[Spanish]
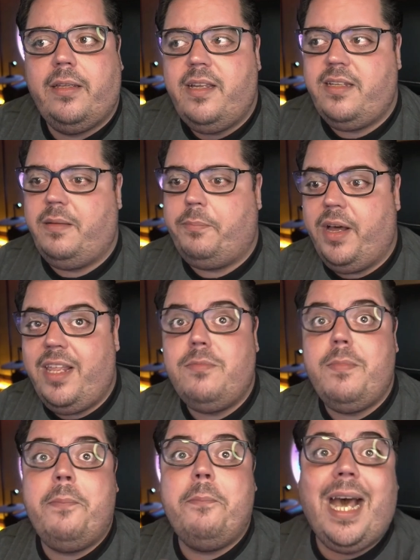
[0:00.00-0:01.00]
Y si puedes,
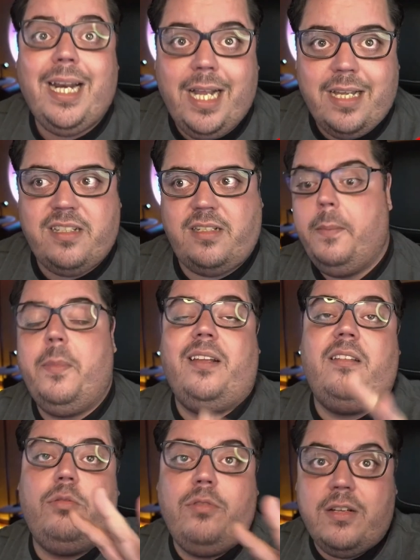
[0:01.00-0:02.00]
me embargas. Pero
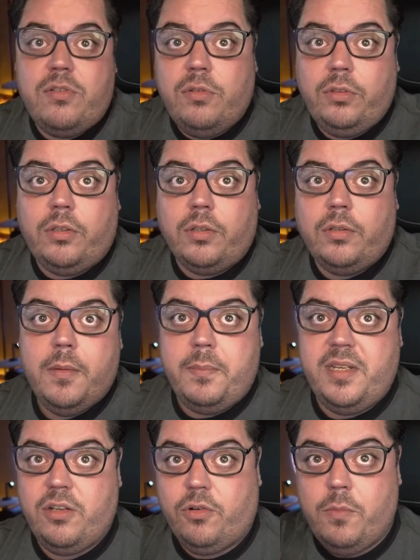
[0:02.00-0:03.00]
ese es un asunto.
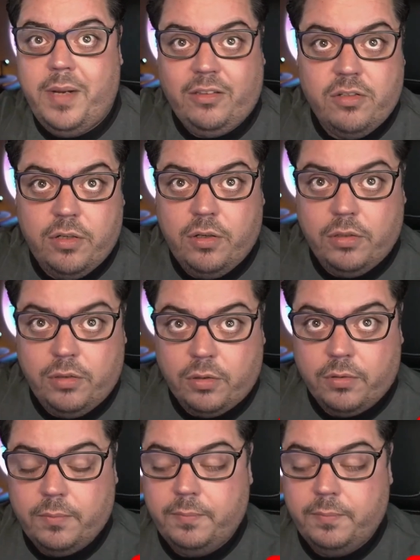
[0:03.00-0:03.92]
Mis documentos son otro.